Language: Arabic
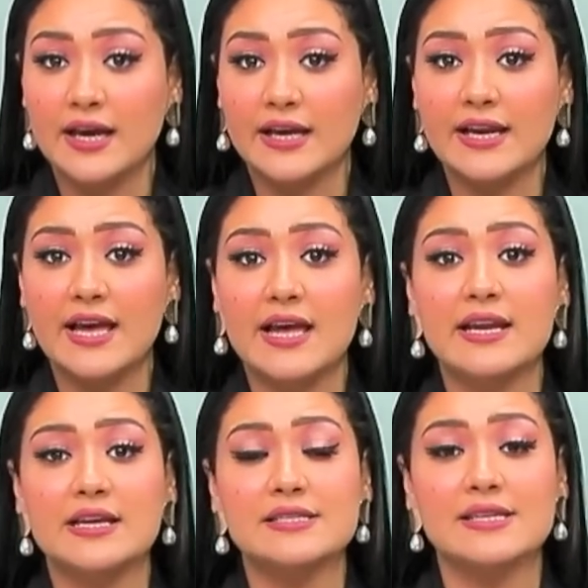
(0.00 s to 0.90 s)

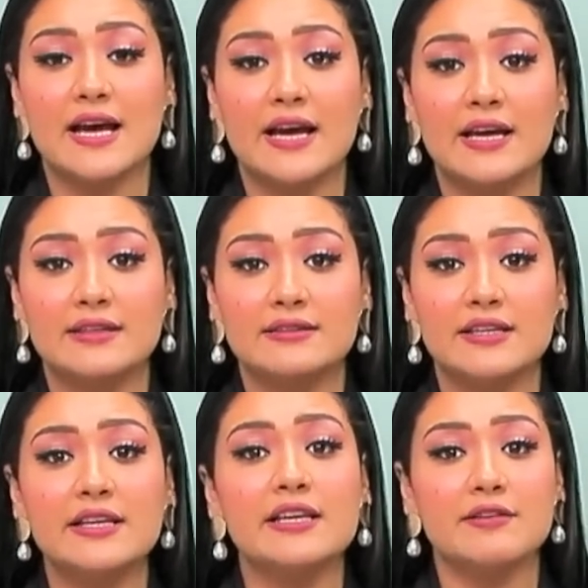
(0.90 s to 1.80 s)
خلال الساعات
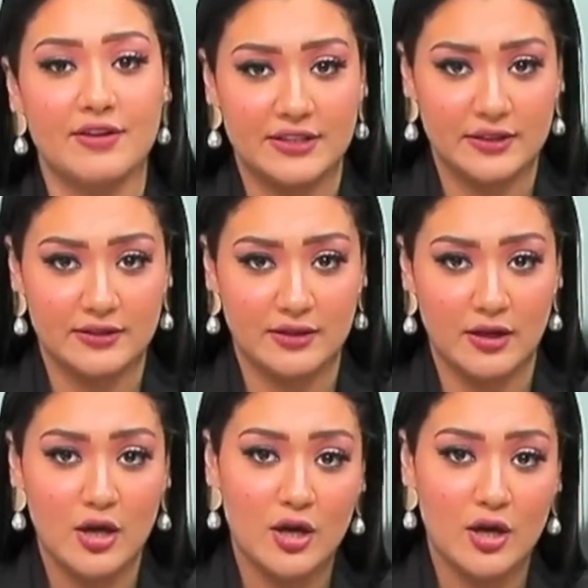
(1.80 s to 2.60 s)
اللي فاتت